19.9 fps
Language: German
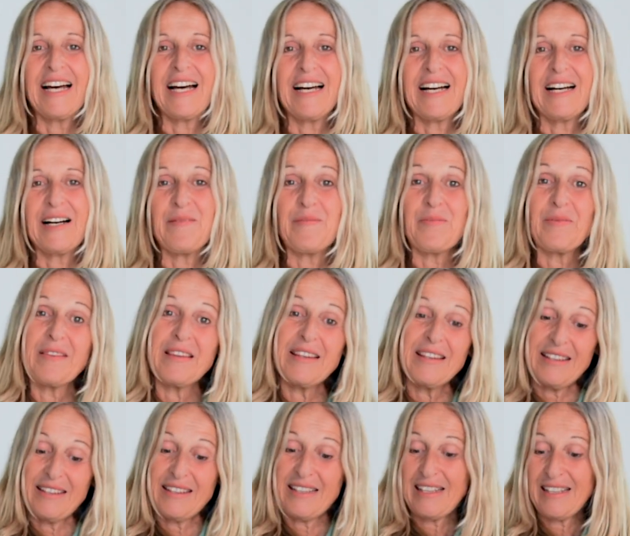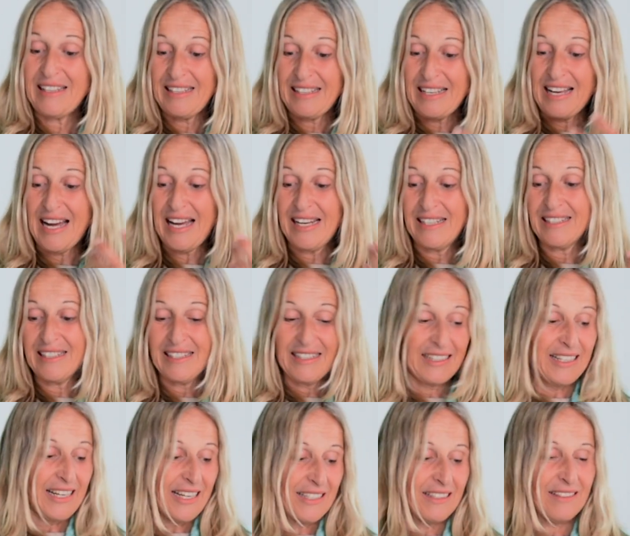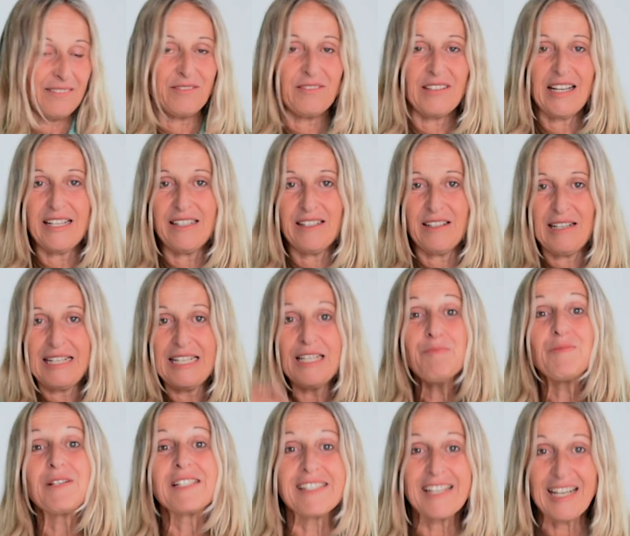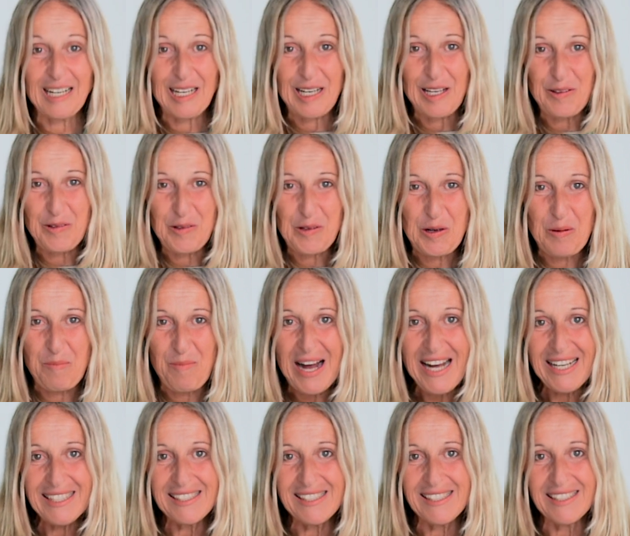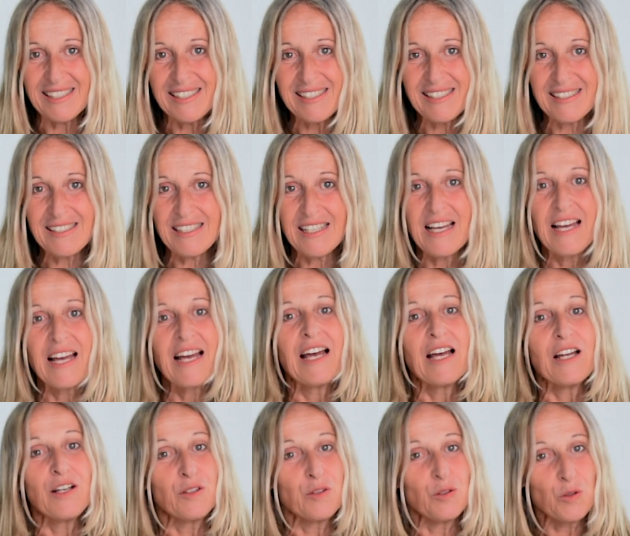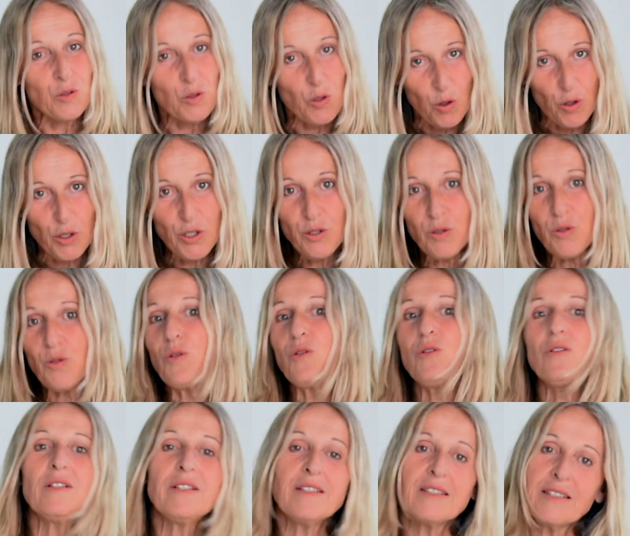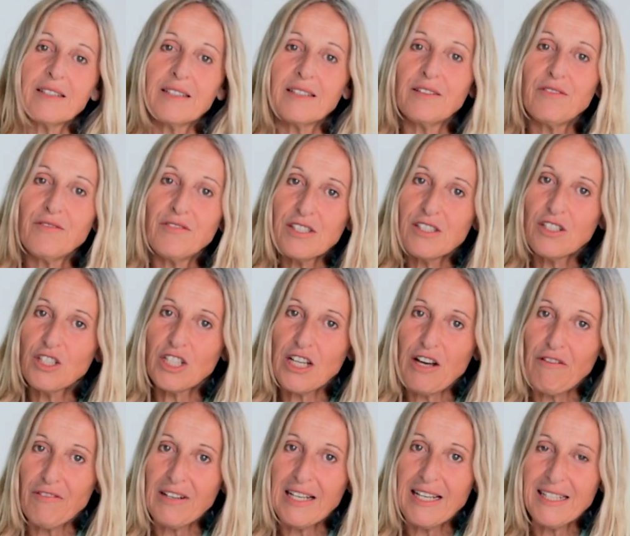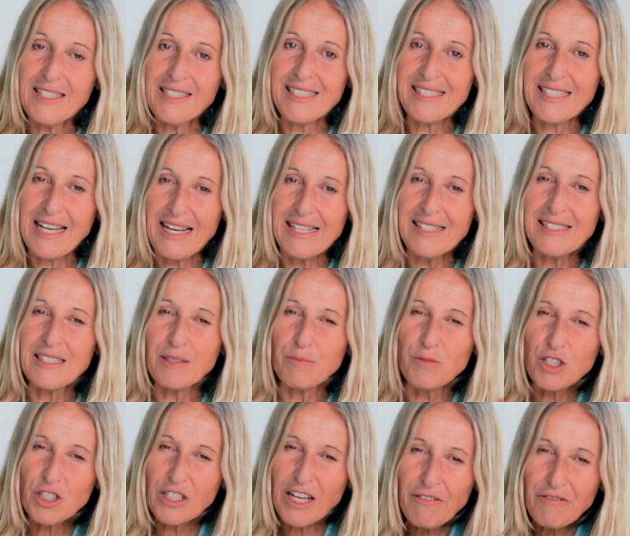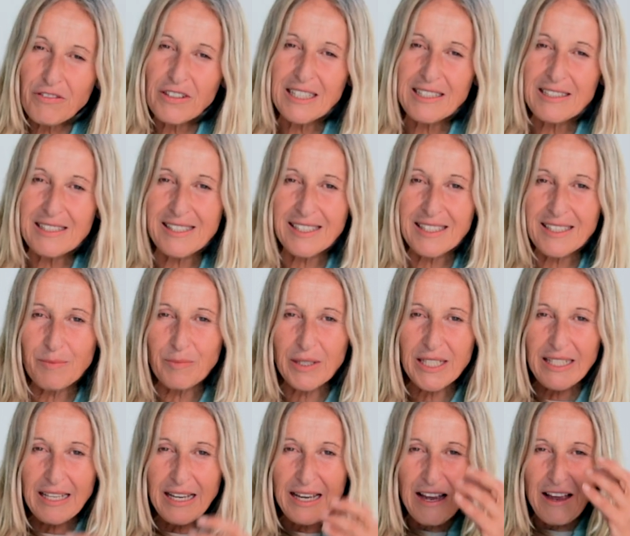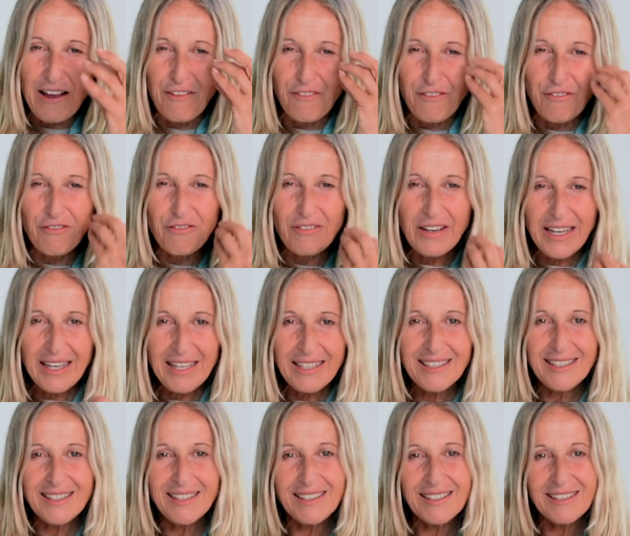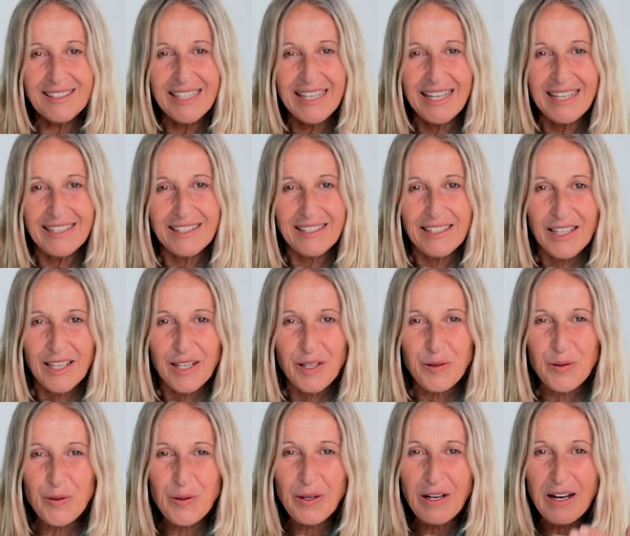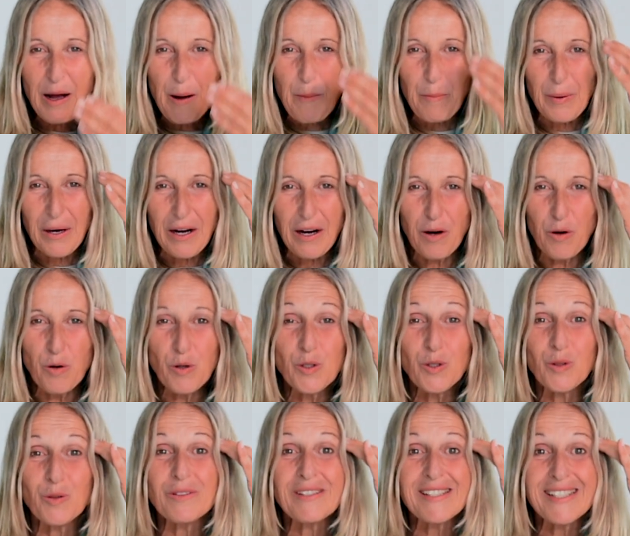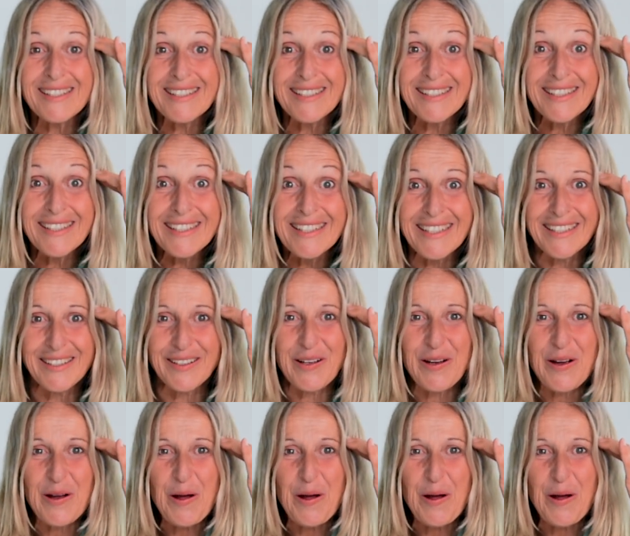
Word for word: ähm, eine, ein, eine Liebeserklärung gemacht. Sie ist Neurowissenschaftlerin, das heißt, sie beschäftigt sich mit, welche Ernährung braucht unser Gehirn.